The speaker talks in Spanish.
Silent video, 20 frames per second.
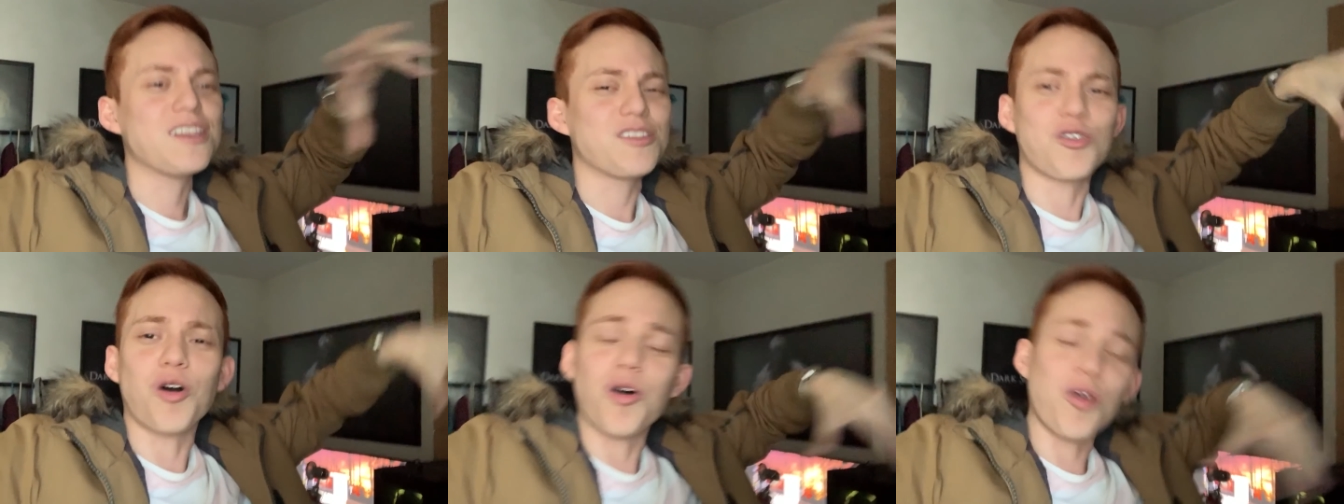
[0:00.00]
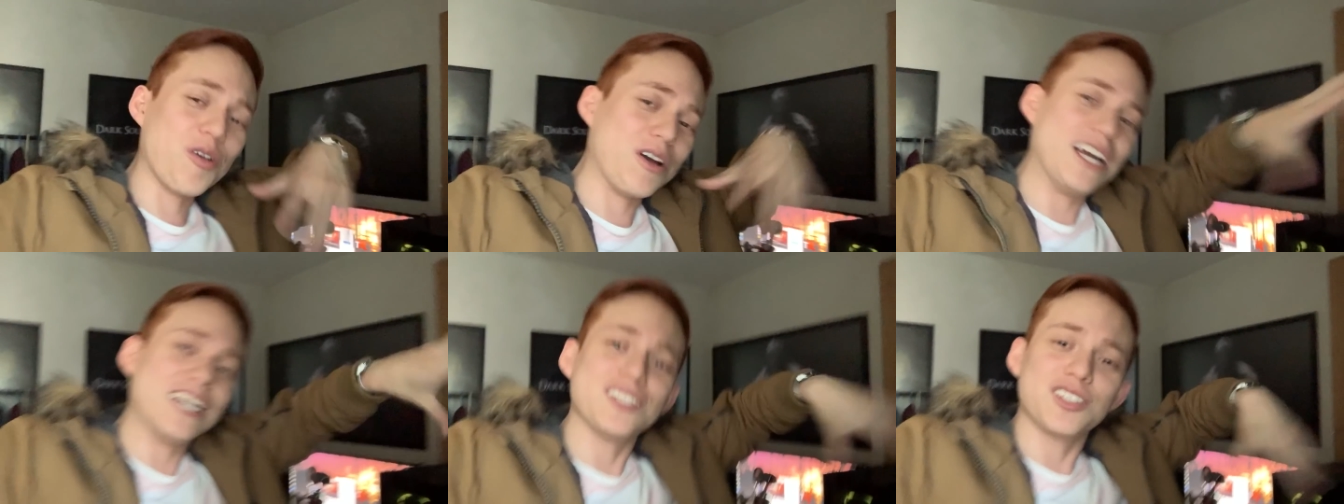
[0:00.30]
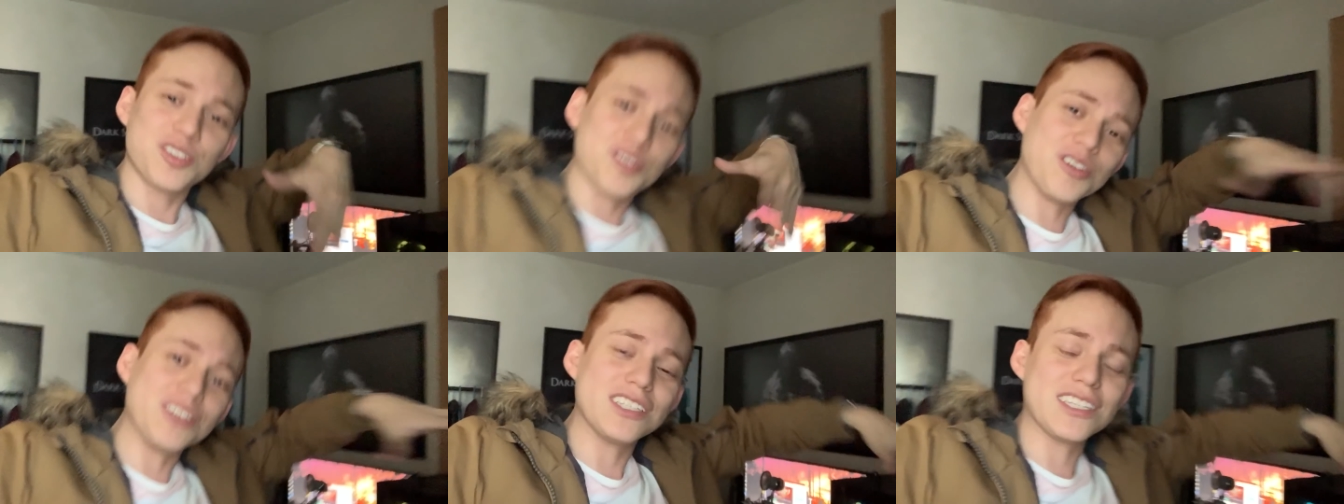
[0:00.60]
todo
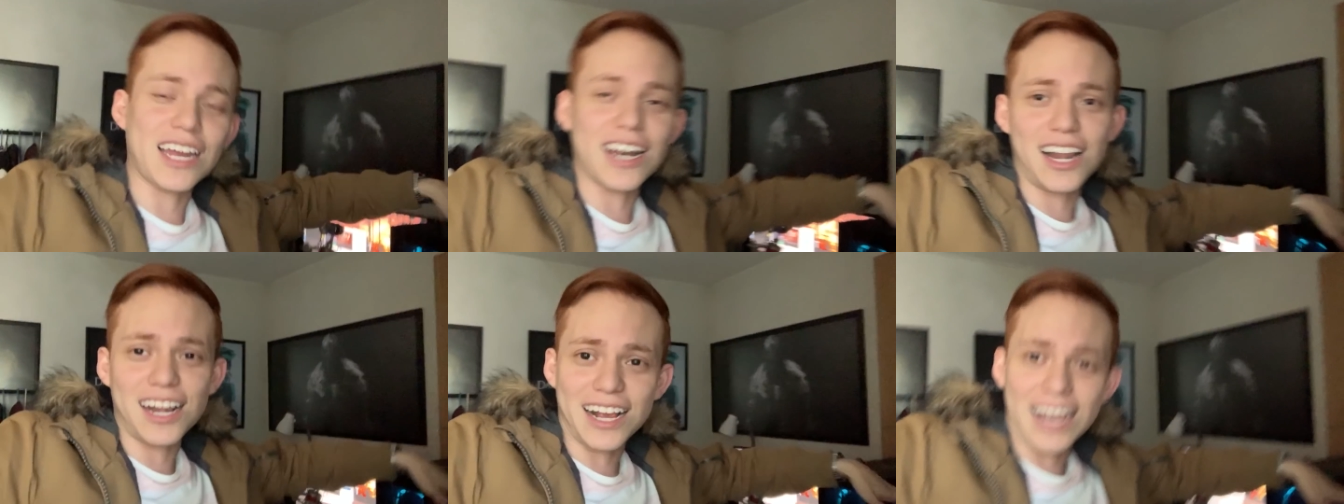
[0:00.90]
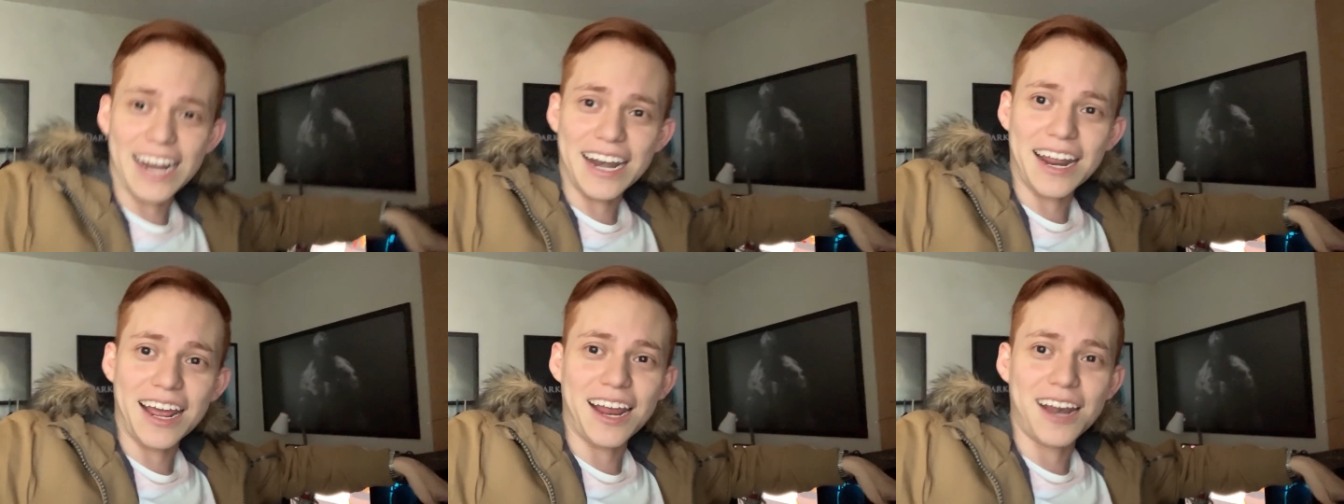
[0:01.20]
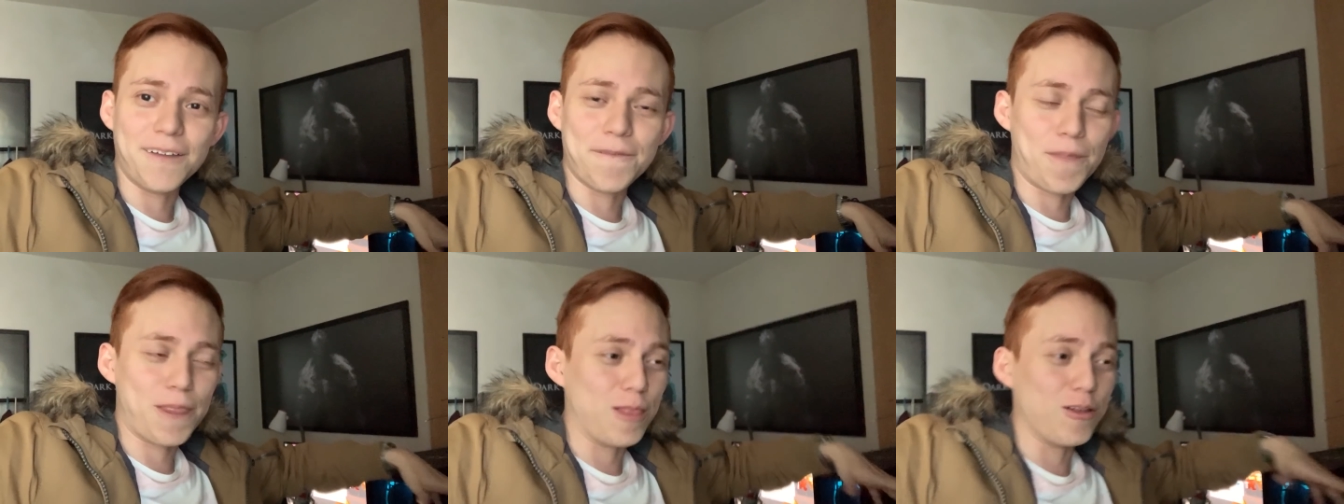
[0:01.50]
esto está en el
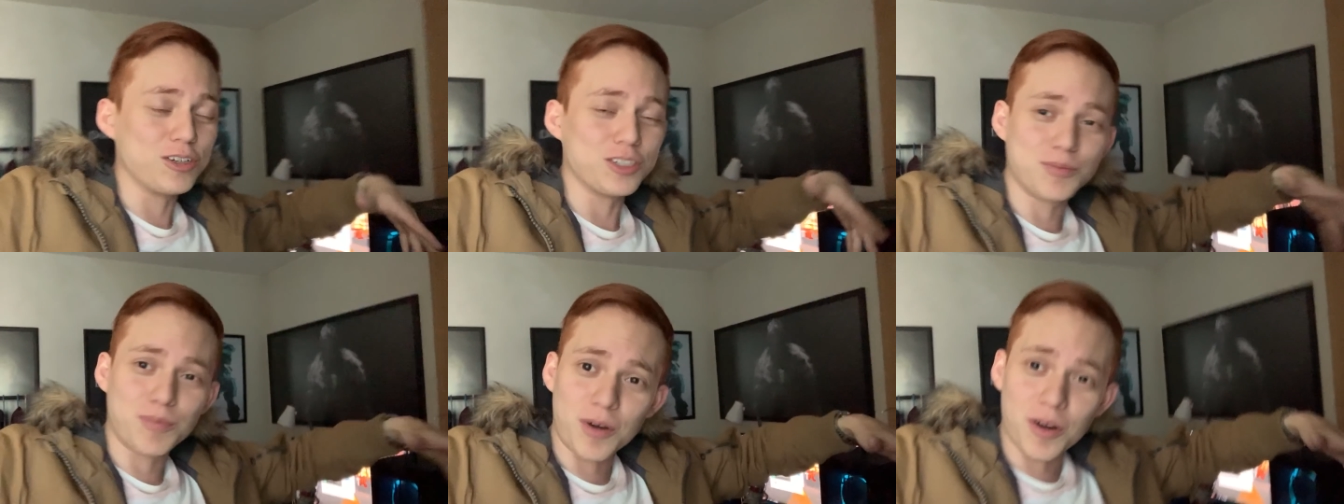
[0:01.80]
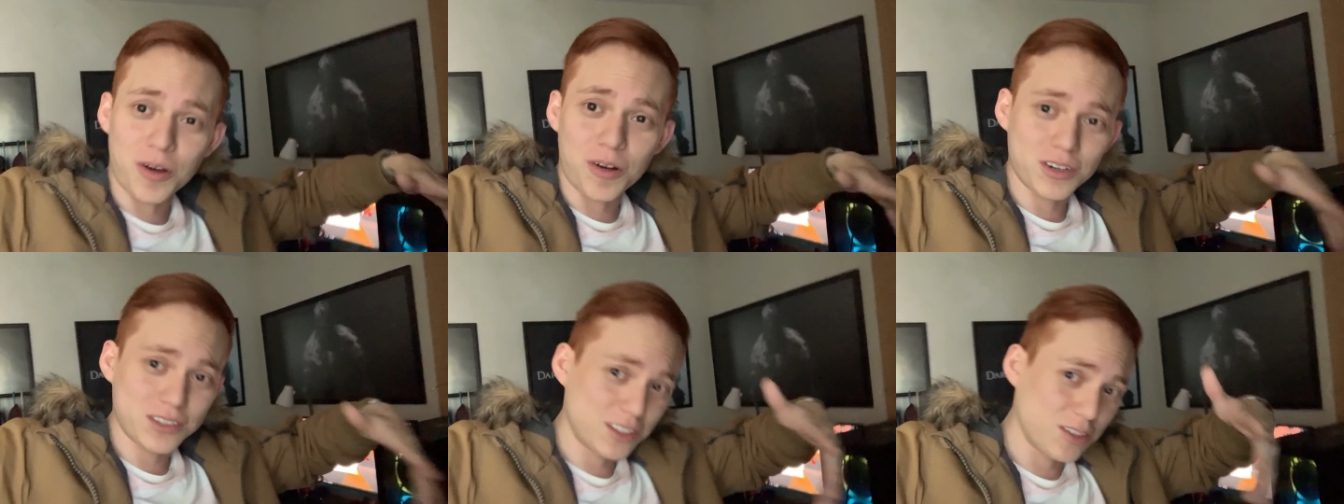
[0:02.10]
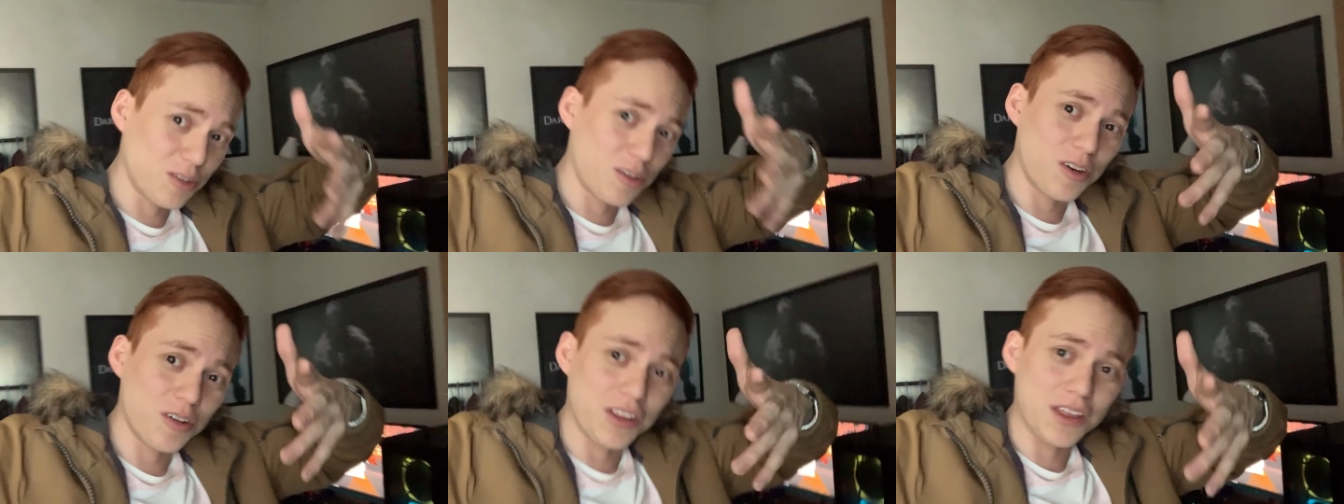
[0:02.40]
canal, los blogs,
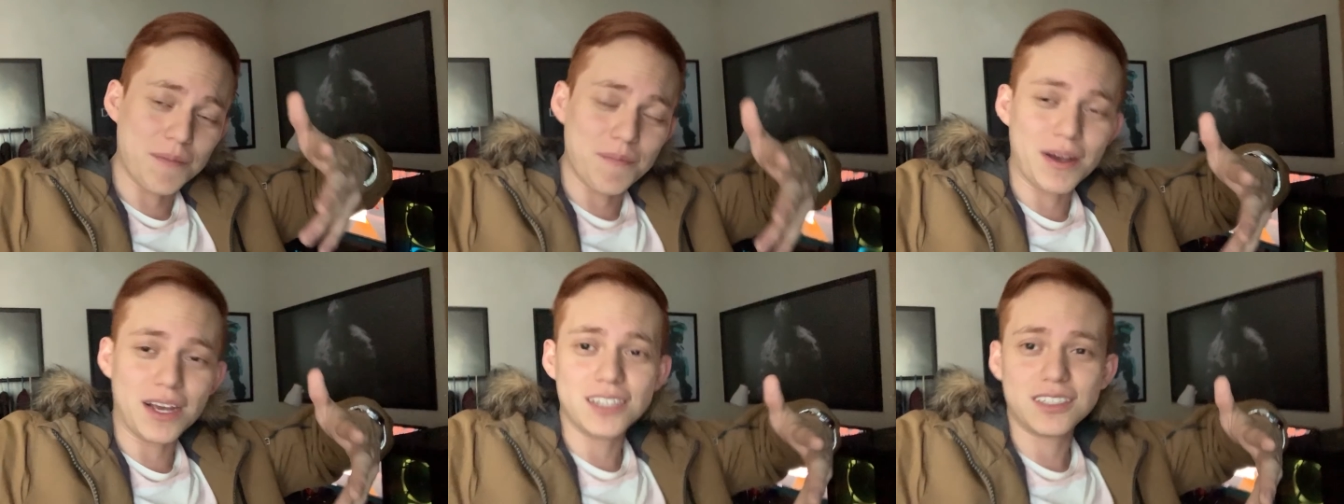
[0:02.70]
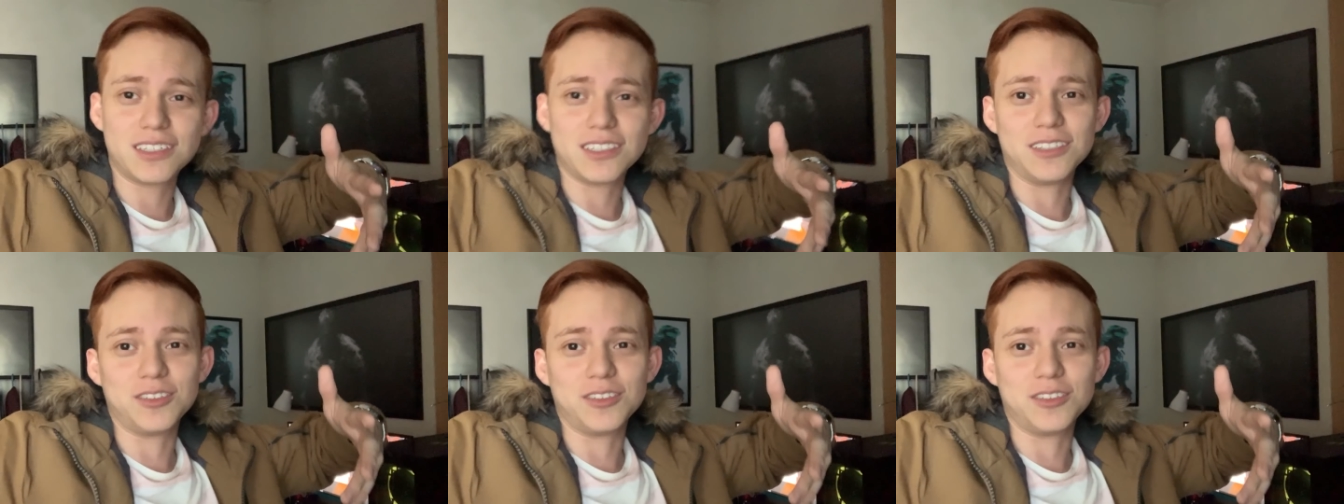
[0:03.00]
todo lo demás.